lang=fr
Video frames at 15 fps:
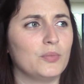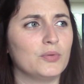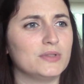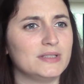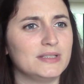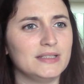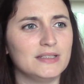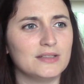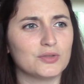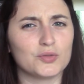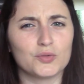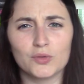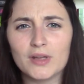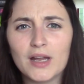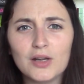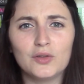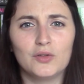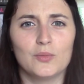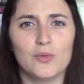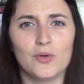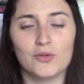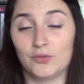petit journal
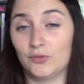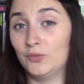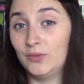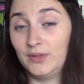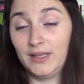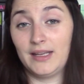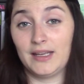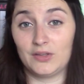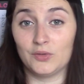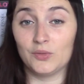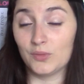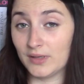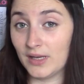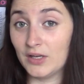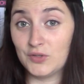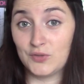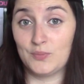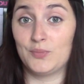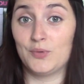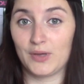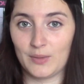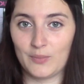de bord de toutes les questions auxquelles je
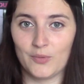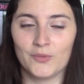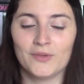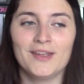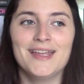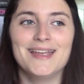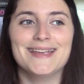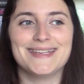peux répondre.